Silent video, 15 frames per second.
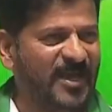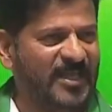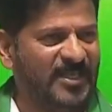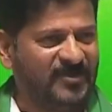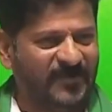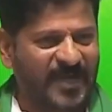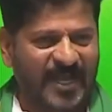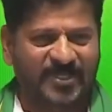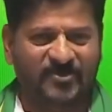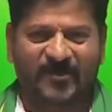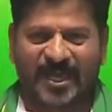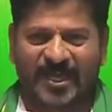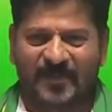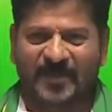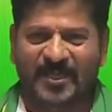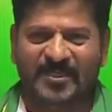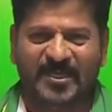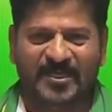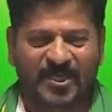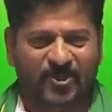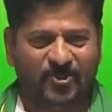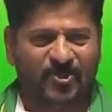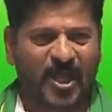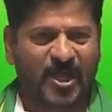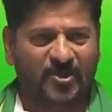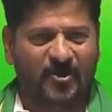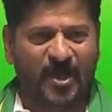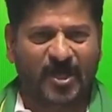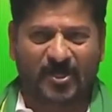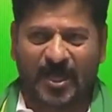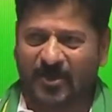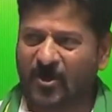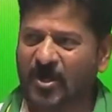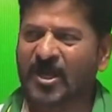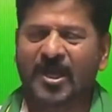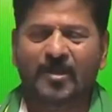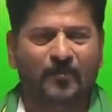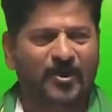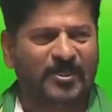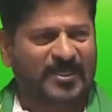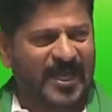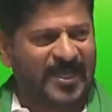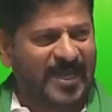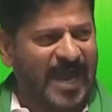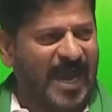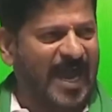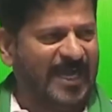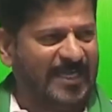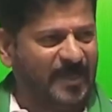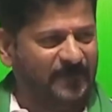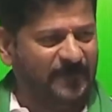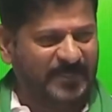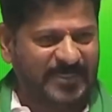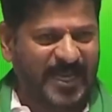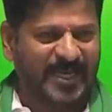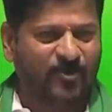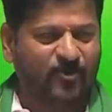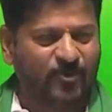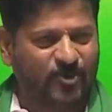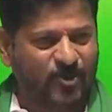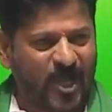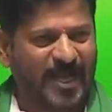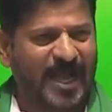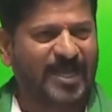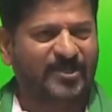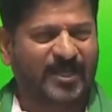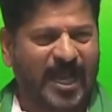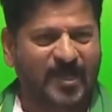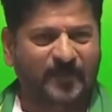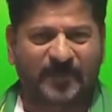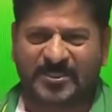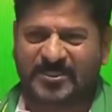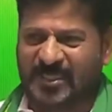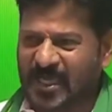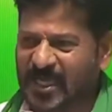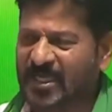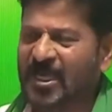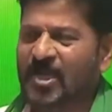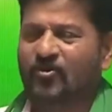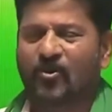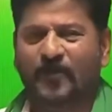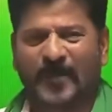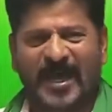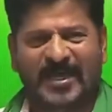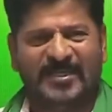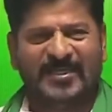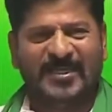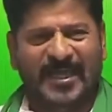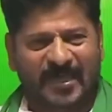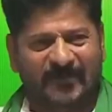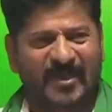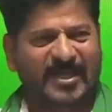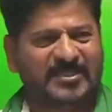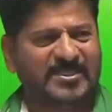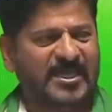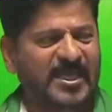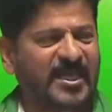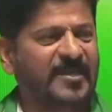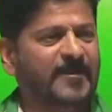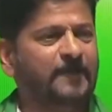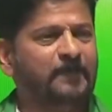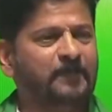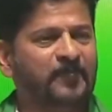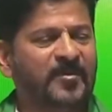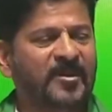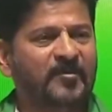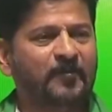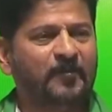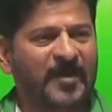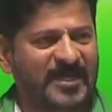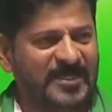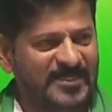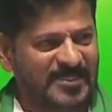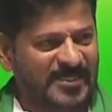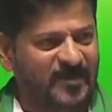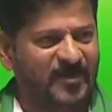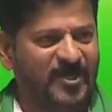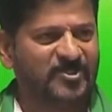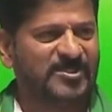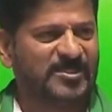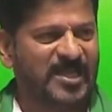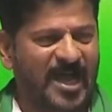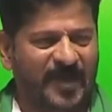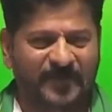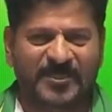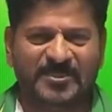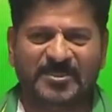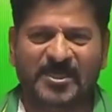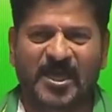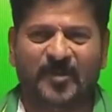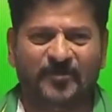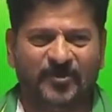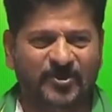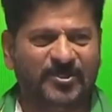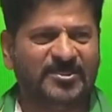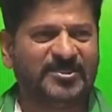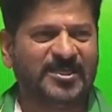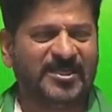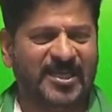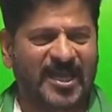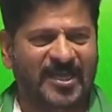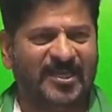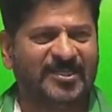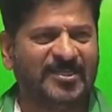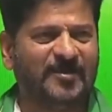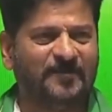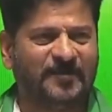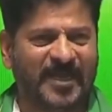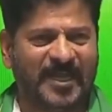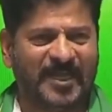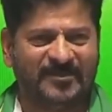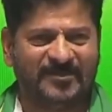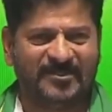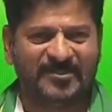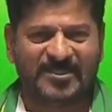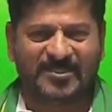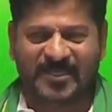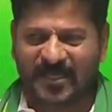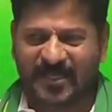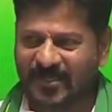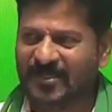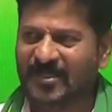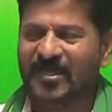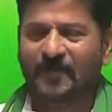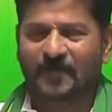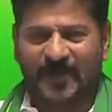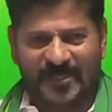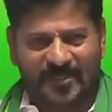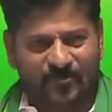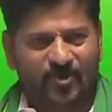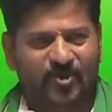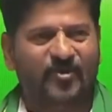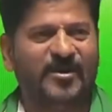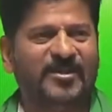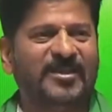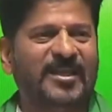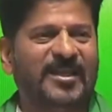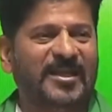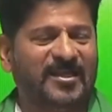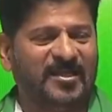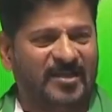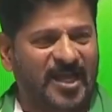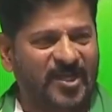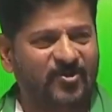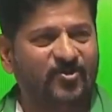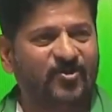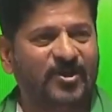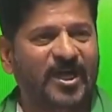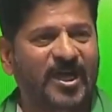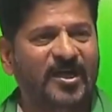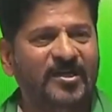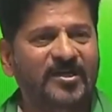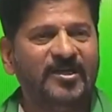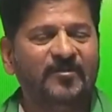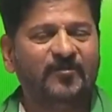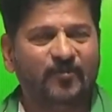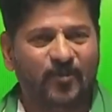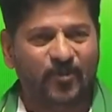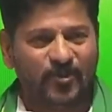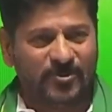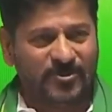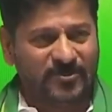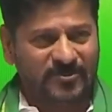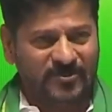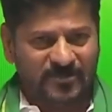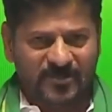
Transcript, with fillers: ఇరవై ఇరవై ఐదు వేల మంది నిరుద్యోగ యువకులకు ముఖ్యంగా ఆడబిడ్డలకు ఉద్యోగాలు కల్పించి ఉపాధి నెరవేర్చి పరిశ్రమలు స్థాపించి అభివృద్ధి చేయాలని నేను ప్రయత్నం చేస్తే పదమూడు వందల ఎకరాలు కూడా భూ